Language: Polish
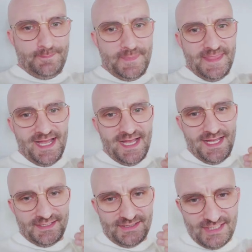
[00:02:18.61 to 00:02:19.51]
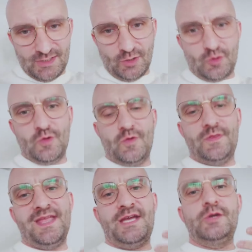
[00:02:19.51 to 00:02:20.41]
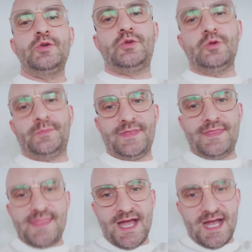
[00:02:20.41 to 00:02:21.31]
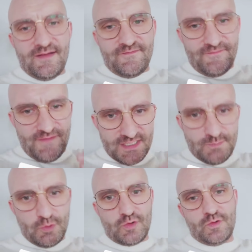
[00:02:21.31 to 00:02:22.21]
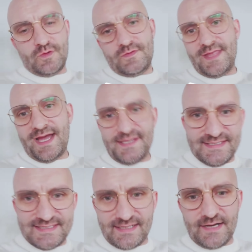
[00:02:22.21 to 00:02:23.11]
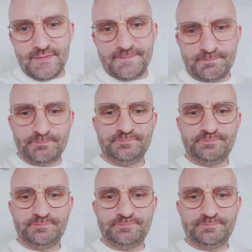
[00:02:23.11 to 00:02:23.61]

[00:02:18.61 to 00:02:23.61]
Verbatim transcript: na TikToku, na YouTube, na Facebooku, na Instagramie